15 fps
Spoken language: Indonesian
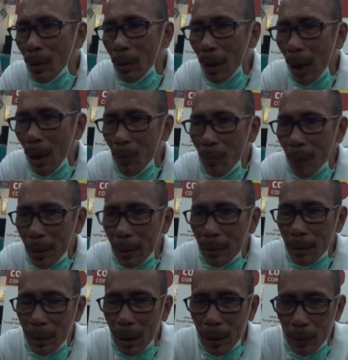
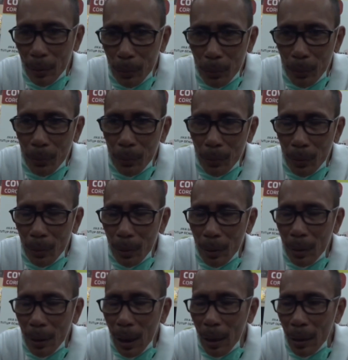Kauman satu,
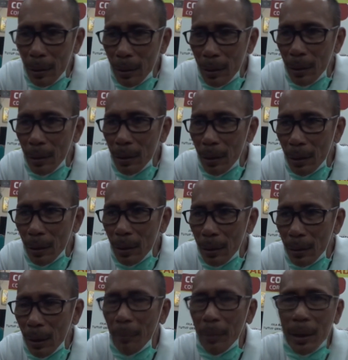dari
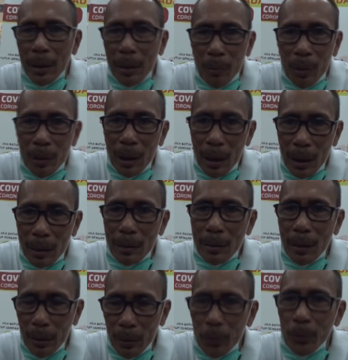kecamatan Campur Darat
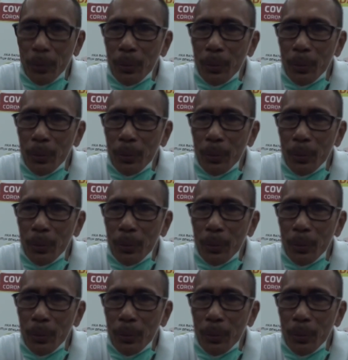satu.